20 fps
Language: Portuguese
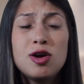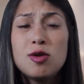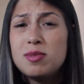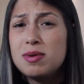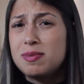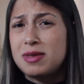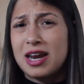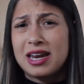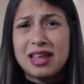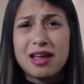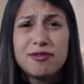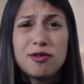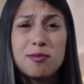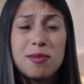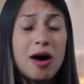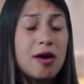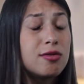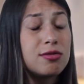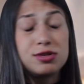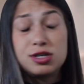não me tratavam
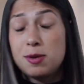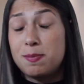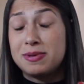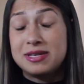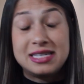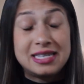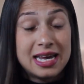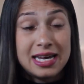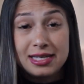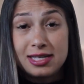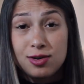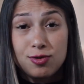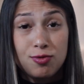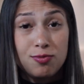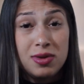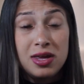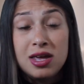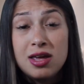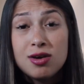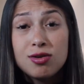mal, não tinham paciência
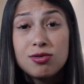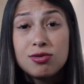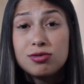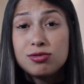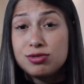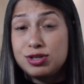comigo,